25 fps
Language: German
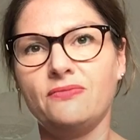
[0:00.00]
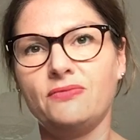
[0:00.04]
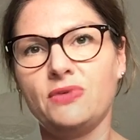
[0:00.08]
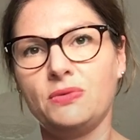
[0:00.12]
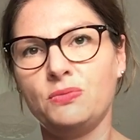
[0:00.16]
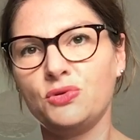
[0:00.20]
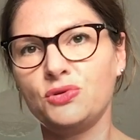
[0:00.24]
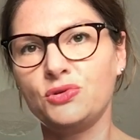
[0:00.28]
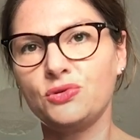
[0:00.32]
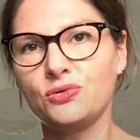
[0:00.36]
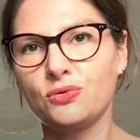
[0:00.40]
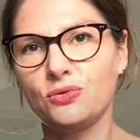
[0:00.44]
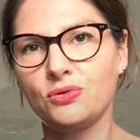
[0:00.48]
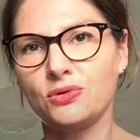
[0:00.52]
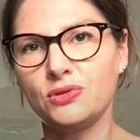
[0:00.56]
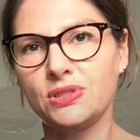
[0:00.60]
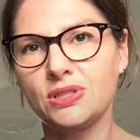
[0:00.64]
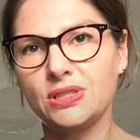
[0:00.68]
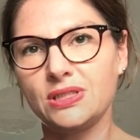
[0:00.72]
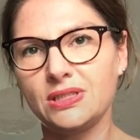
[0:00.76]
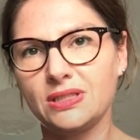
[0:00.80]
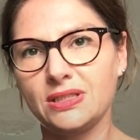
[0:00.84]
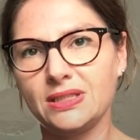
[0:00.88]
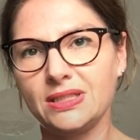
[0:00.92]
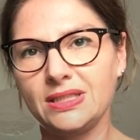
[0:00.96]
Wir müssen
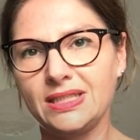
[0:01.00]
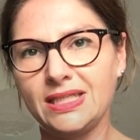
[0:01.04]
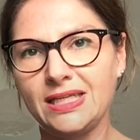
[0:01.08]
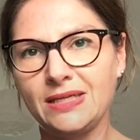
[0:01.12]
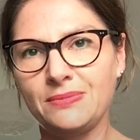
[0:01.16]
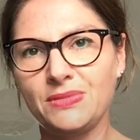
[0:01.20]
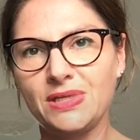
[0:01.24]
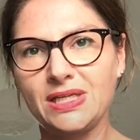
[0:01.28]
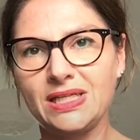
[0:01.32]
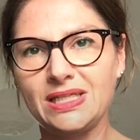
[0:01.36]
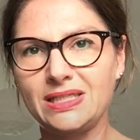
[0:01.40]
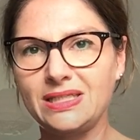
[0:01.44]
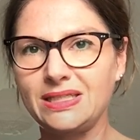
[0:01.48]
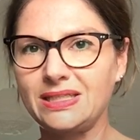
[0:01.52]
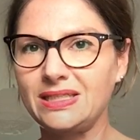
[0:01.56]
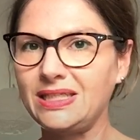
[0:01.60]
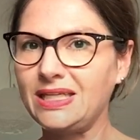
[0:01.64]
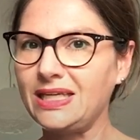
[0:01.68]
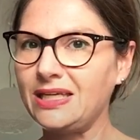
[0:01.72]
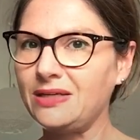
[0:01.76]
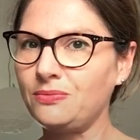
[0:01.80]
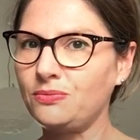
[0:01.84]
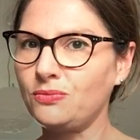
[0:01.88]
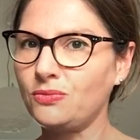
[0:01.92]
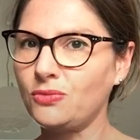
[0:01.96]
uns nämlich
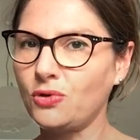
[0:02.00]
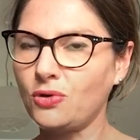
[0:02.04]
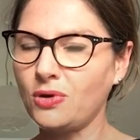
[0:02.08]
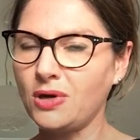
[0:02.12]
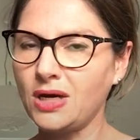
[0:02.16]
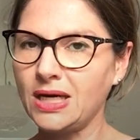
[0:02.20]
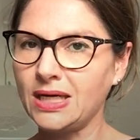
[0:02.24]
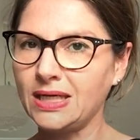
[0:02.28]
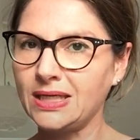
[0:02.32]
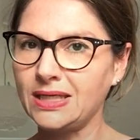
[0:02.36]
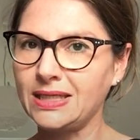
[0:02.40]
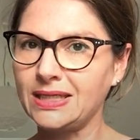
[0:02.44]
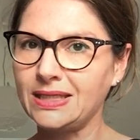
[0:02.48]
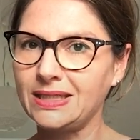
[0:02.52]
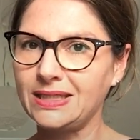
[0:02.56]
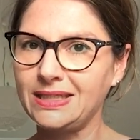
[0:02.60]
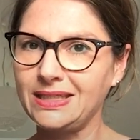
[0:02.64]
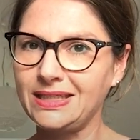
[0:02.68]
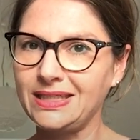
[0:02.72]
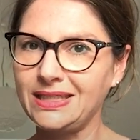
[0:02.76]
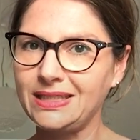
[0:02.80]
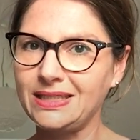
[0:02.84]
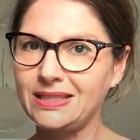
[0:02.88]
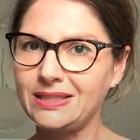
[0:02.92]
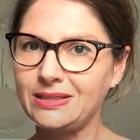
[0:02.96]
jeden
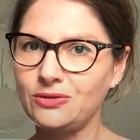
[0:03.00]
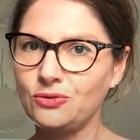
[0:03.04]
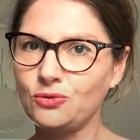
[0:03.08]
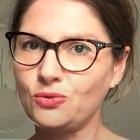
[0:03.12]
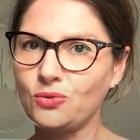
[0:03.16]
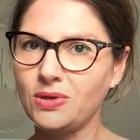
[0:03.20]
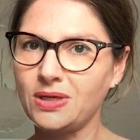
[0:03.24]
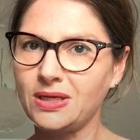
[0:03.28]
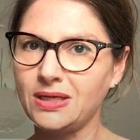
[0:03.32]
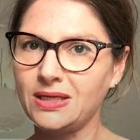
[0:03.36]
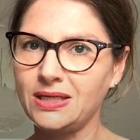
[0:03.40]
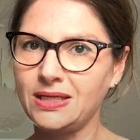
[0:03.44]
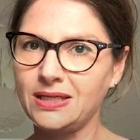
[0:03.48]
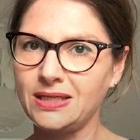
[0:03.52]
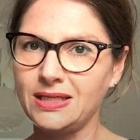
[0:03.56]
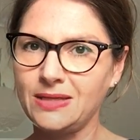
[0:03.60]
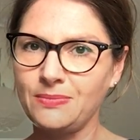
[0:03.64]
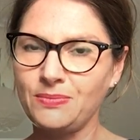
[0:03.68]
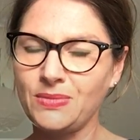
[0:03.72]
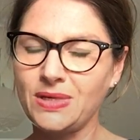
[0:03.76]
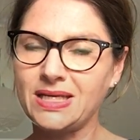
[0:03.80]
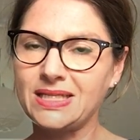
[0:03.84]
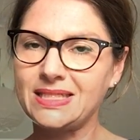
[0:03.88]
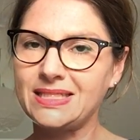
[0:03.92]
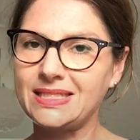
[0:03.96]
Morgen nicht nur
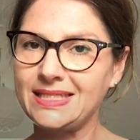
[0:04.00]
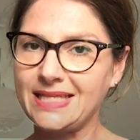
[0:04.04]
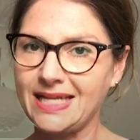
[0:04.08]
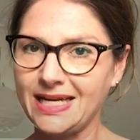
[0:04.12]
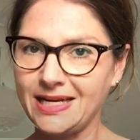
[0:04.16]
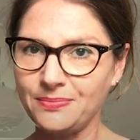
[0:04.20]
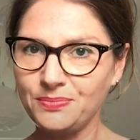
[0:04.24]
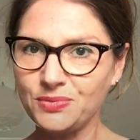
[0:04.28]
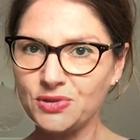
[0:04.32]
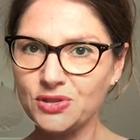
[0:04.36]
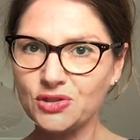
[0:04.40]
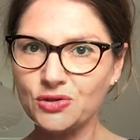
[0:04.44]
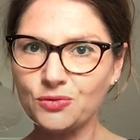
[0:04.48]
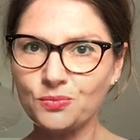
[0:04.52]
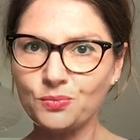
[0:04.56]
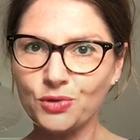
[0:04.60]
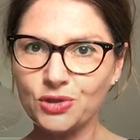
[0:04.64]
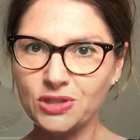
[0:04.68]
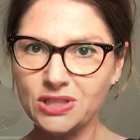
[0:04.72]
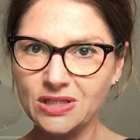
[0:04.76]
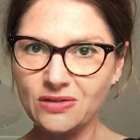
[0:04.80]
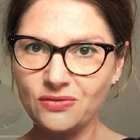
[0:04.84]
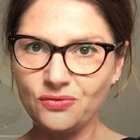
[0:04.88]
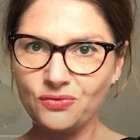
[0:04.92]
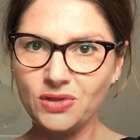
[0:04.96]
immer selbst
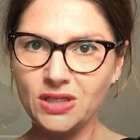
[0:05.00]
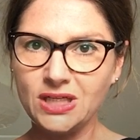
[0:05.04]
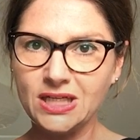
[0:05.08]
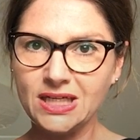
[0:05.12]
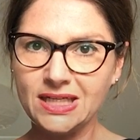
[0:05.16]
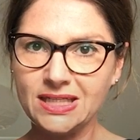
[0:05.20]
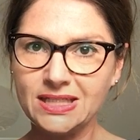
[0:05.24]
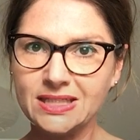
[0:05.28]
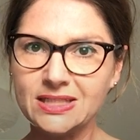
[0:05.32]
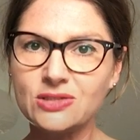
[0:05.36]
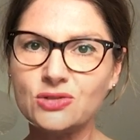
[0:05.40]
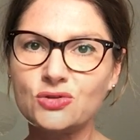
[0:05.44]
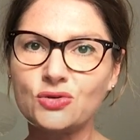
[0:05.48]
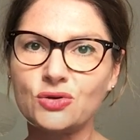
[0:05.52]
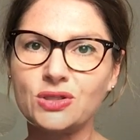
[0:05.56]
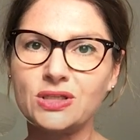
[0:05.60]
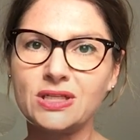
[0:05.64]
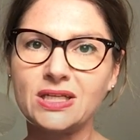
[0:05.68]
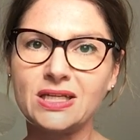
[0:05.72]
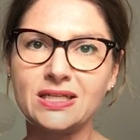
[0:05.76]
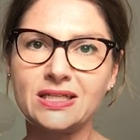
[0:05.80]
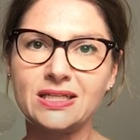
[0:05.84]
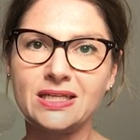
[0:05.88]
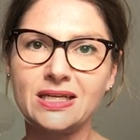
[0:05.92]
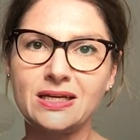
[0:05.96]
motivieren,
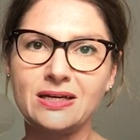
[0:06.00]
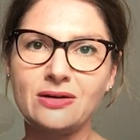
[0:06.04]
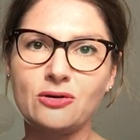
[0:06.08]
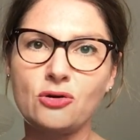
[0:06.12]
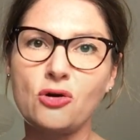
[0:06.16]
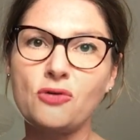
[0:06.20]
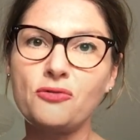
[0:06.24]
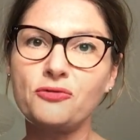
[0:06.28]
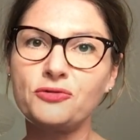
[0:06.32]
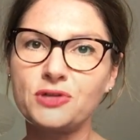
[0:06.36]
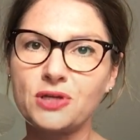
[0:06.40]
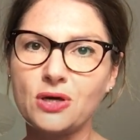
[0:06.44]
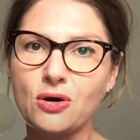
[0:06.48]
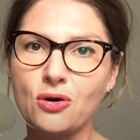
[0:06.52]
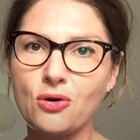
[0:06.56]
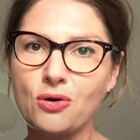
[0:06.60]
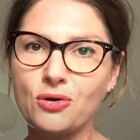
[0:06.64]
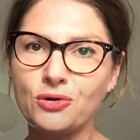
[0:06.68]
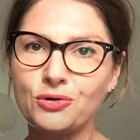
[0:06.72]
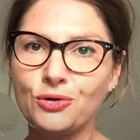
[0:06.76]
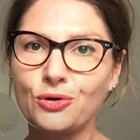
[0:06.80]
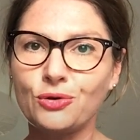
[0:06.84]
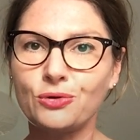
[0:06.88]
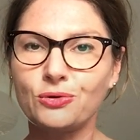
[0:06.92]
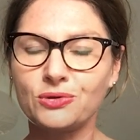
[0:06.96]
sondern ja oft
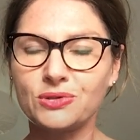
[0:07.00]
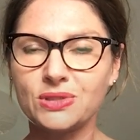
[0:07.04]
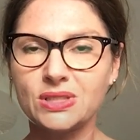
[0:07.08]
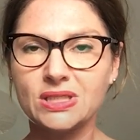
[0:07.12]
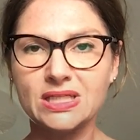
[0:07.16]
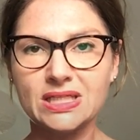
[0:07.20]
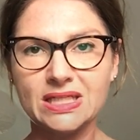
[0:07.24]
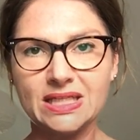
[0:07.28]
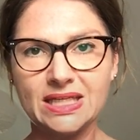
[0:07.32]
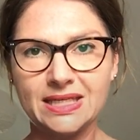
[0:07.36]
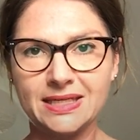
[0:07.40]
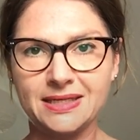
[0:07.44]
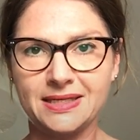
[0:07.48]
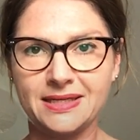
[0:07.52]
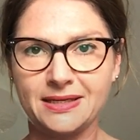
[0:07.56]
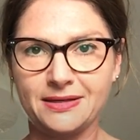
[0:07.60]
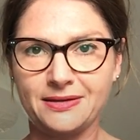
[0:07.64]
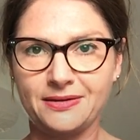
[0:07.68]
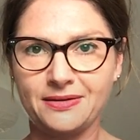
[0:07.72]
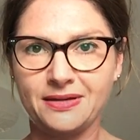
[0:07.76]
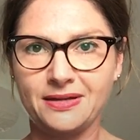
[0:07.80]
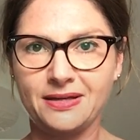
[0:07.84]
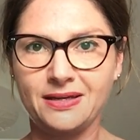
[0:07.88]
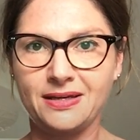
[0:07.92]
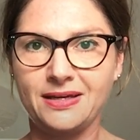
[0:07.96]
auch noch unsere
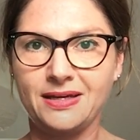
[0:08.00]
Kinder.